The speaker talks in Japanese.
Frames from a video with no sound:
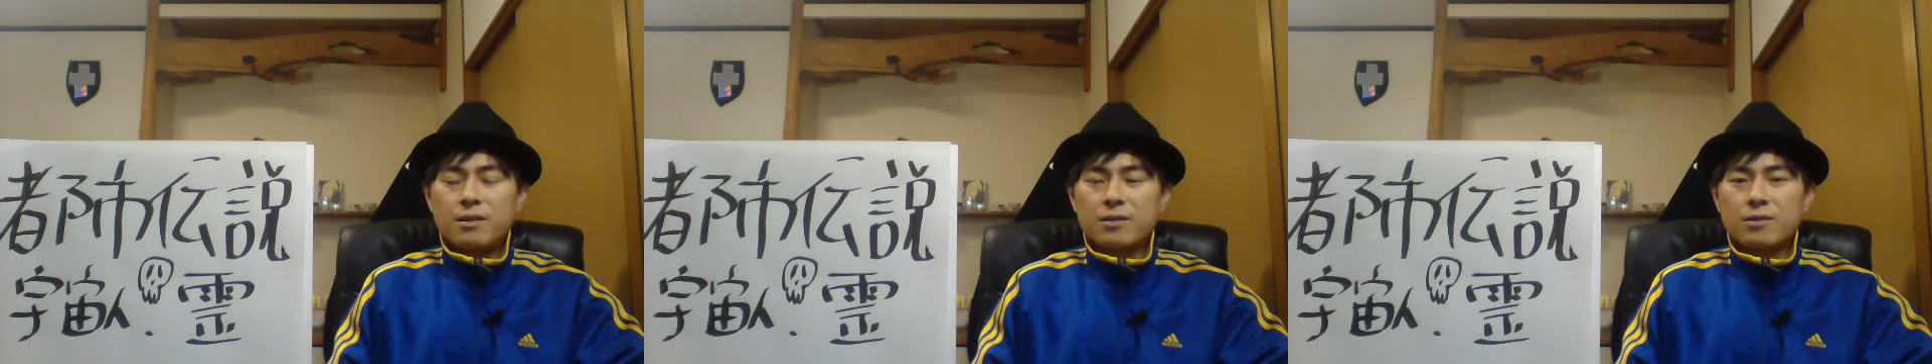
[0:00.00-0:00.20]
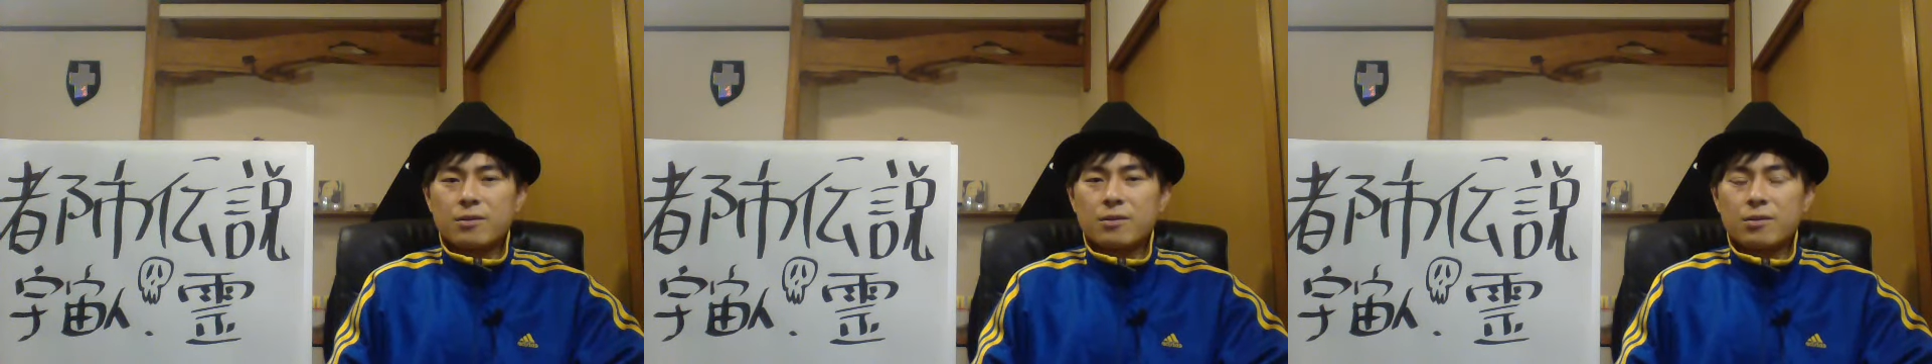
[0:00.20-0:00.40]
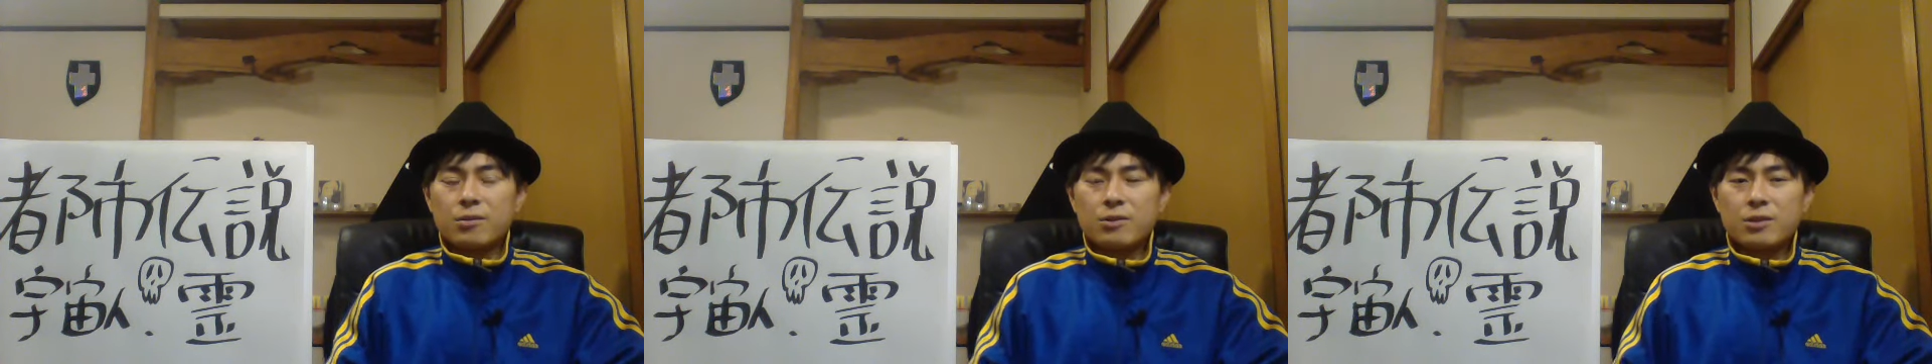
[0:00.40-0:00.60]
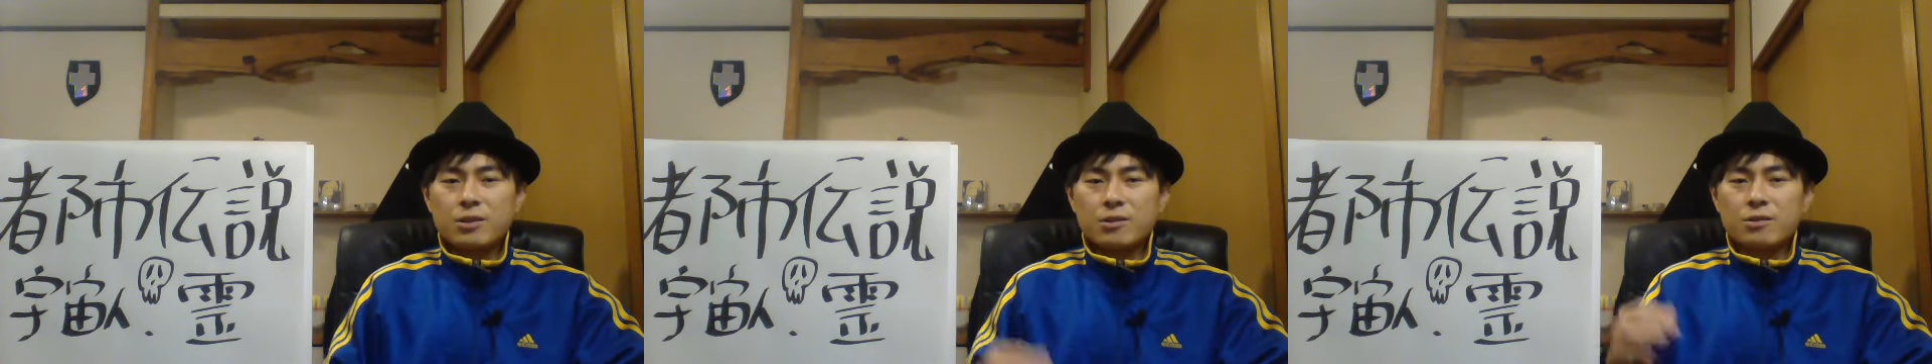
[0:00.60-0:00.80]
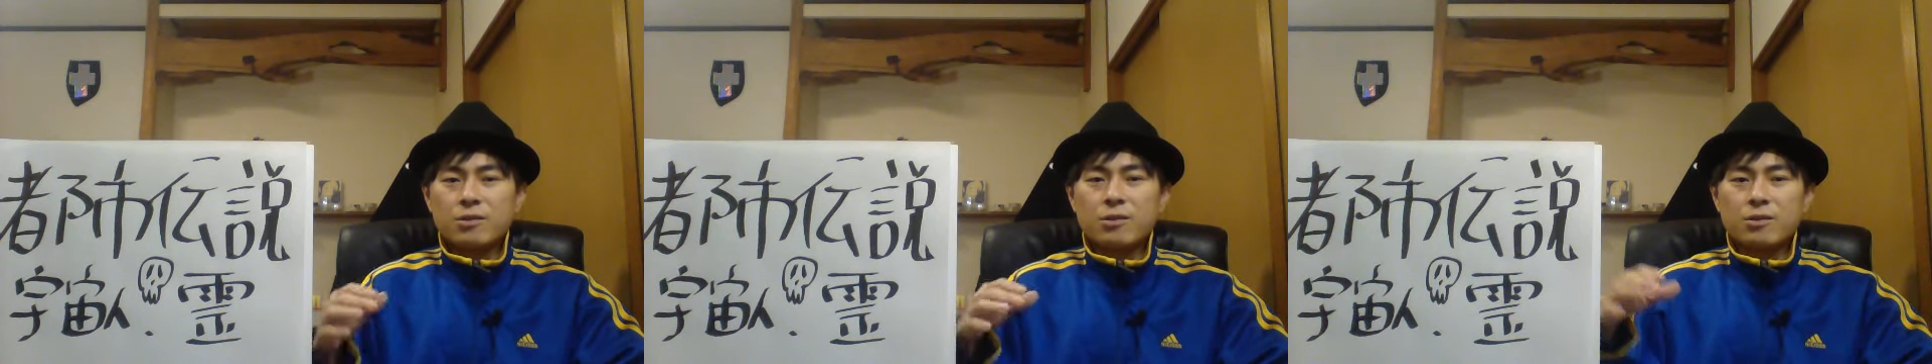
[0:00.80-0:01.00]
この地球
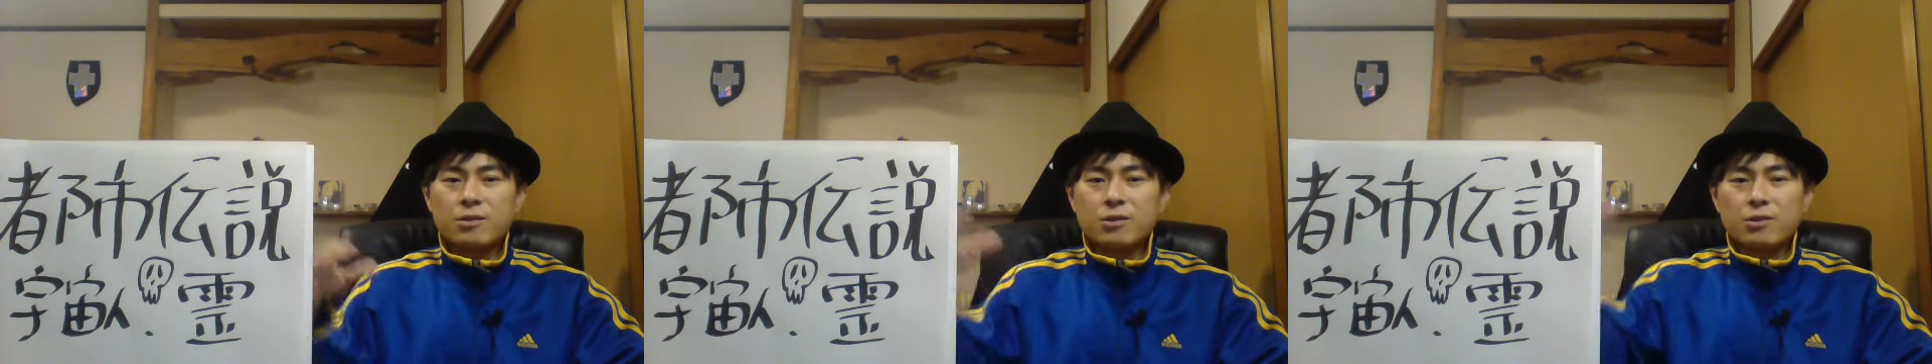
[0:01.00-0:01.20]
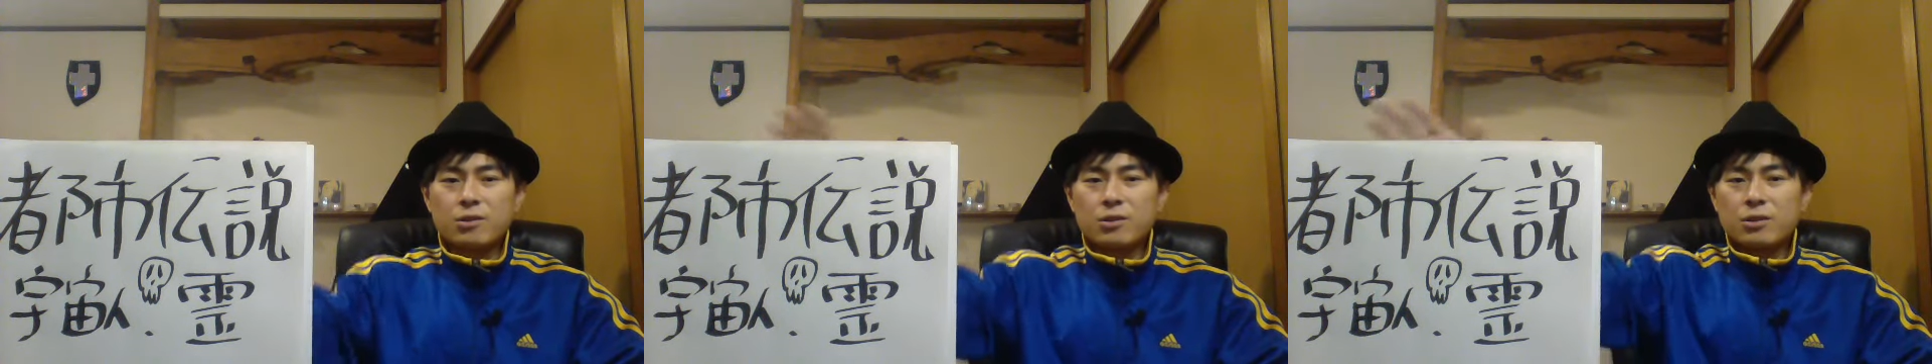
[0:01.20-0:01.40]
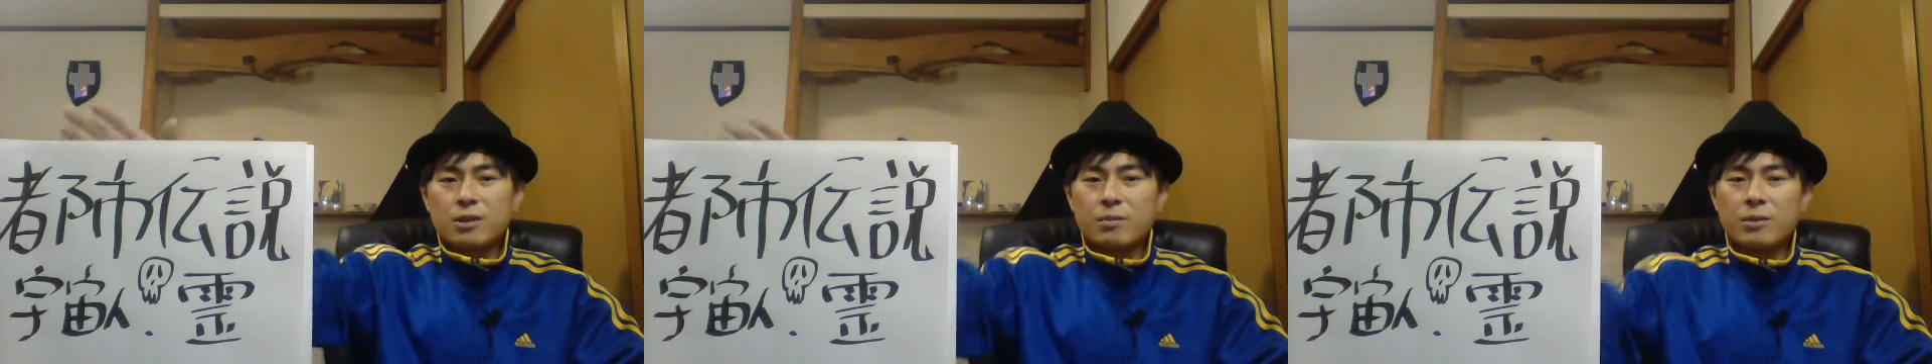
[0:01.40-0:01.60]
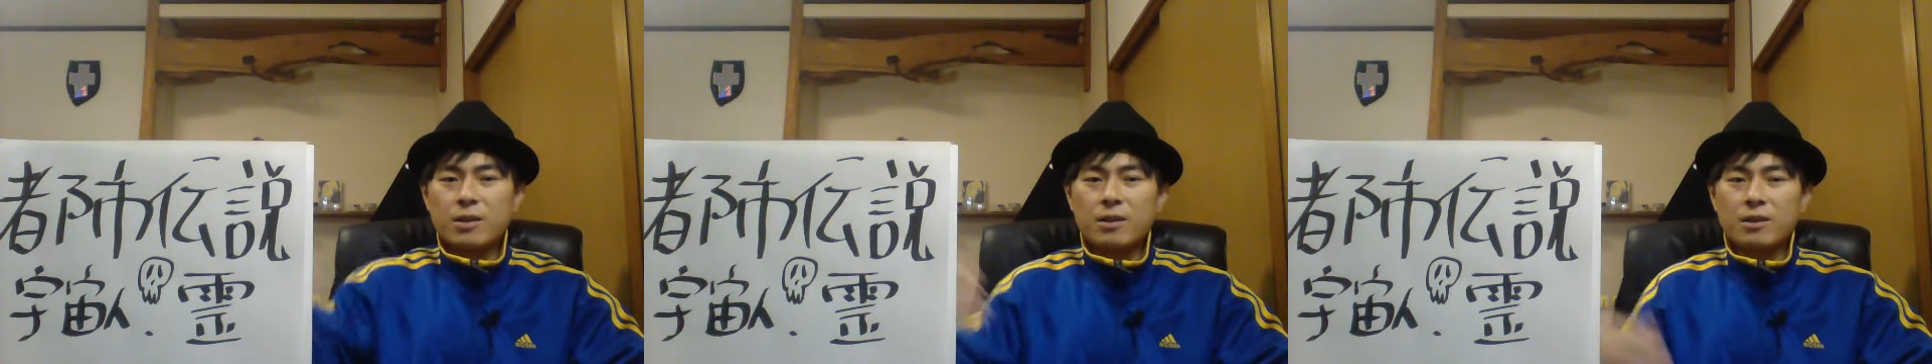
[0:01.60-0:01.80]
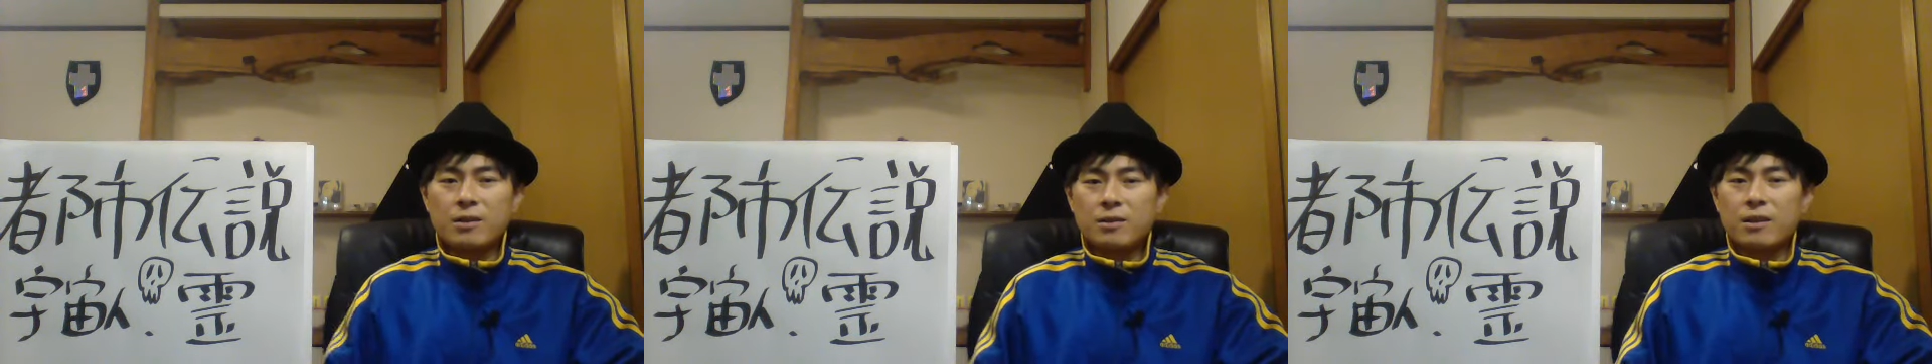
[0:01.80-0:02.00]
のちょっとした未来
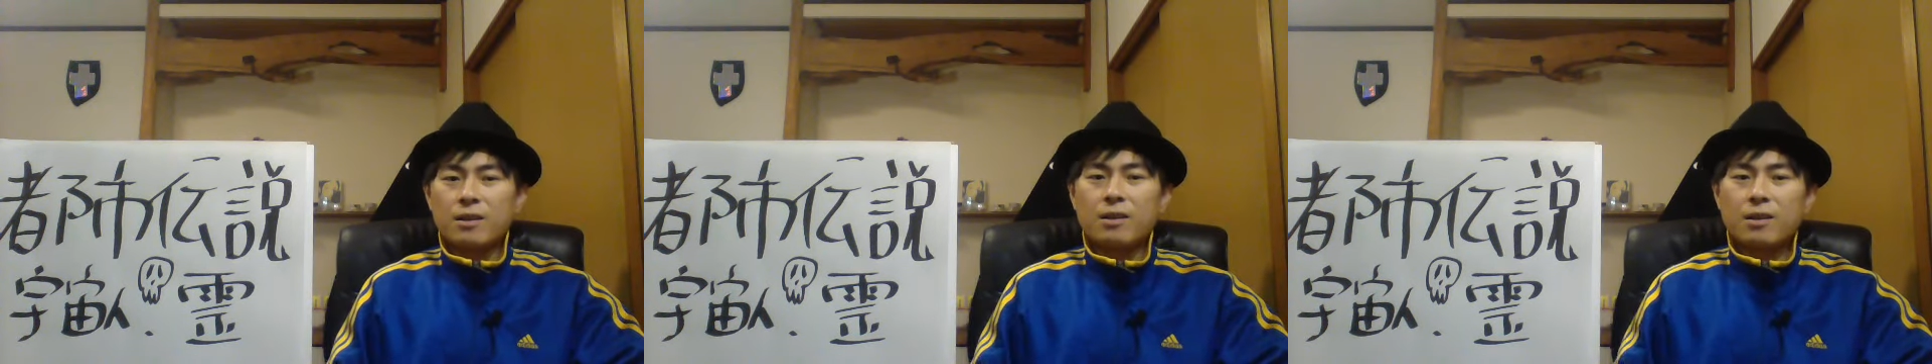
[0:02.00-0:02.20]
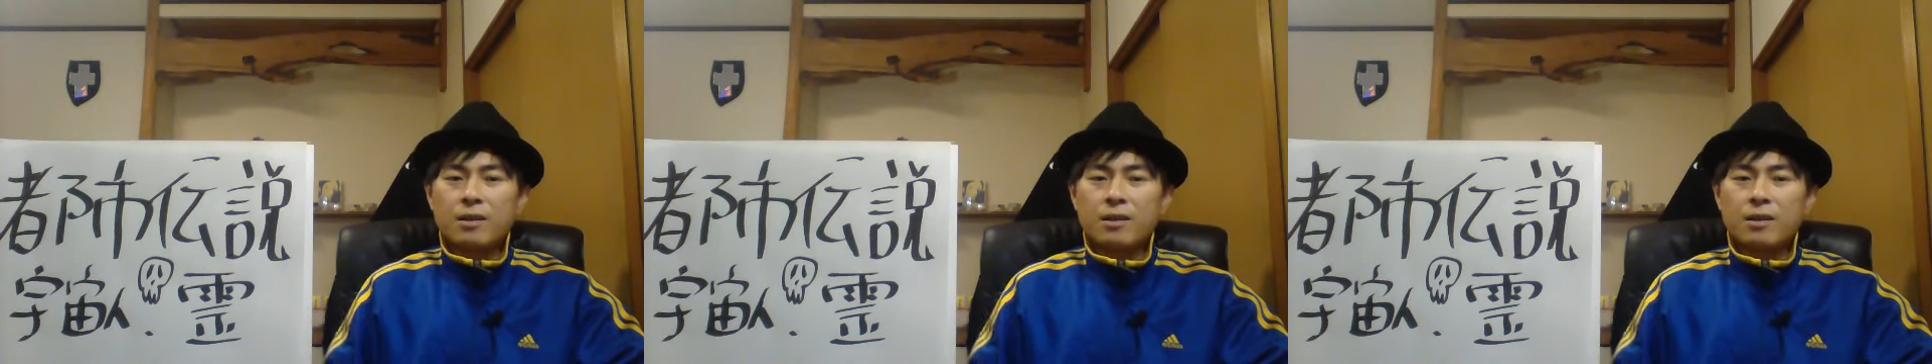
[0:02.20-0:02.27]
でさえ